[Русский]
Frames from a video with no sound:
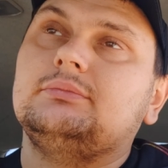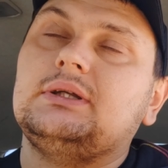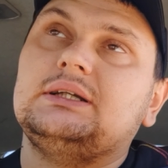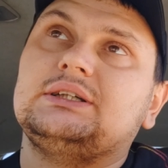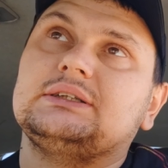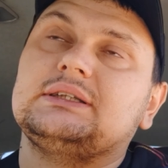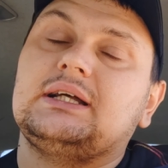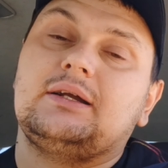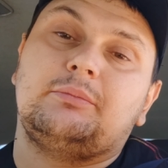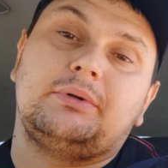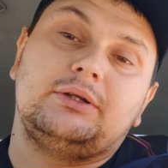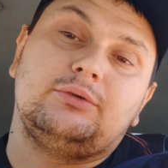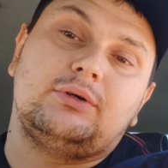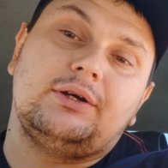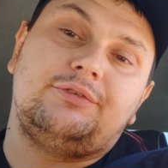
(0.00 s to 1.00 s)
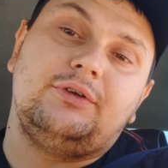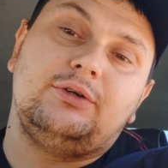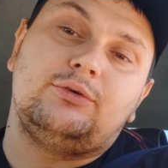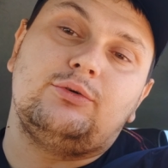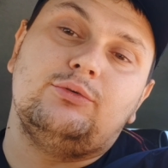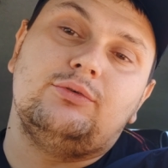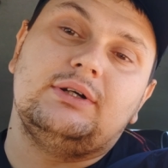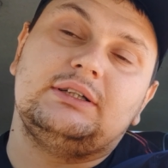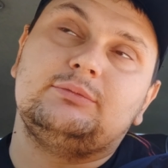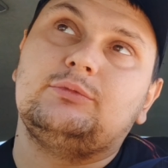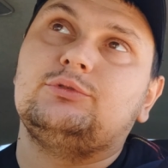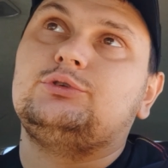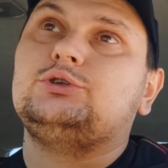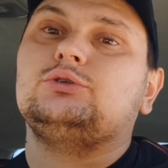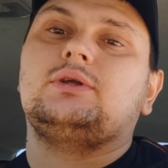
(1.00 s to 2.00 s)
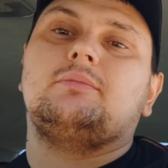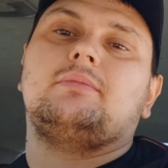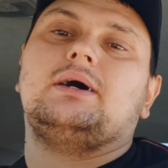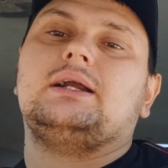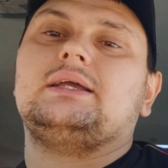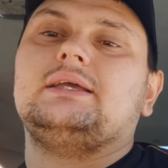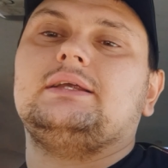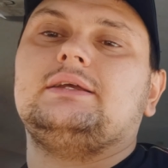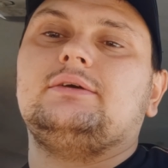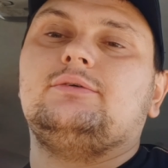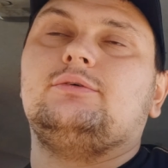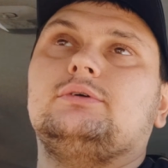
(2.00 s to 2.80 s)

А сейчас, наверное, пойду кофейку возьму в чудо-маркете.